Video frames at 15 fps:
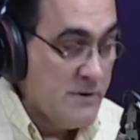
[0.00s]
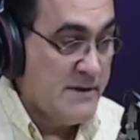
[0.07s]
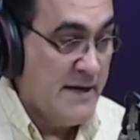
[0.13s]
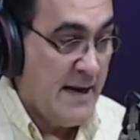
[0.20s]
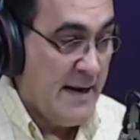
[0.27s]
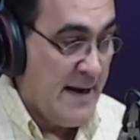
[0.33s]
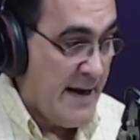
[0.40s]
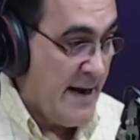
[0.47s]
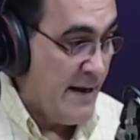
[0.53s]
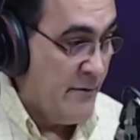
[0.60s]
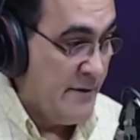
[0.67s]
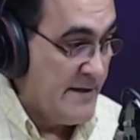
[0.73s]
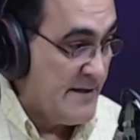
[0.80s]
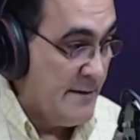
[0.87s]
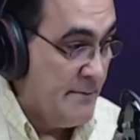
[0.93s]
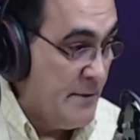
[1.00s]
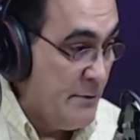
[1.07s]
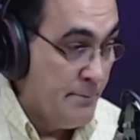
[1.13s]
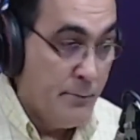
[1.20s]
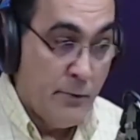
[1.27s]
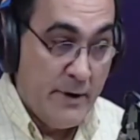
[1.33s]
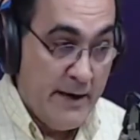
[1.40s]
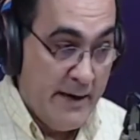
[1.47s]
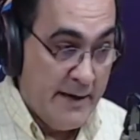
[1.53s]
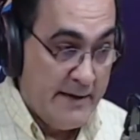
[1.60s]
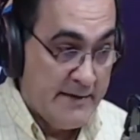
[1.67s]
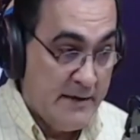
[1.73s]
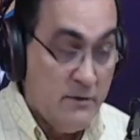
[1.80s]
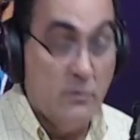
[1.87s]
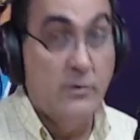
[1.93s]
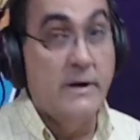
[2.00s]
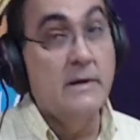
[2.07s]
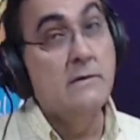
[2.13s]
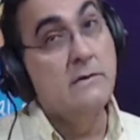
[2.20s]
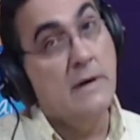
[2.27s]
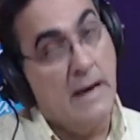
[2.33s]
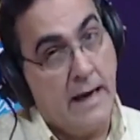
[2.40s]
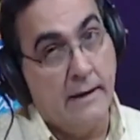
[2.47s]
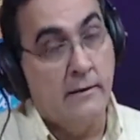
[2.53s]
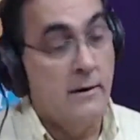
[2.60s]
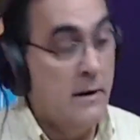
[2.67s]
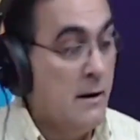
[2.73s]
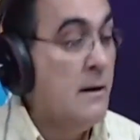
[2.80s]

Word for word: salário recebido por eles, incluindo, claro,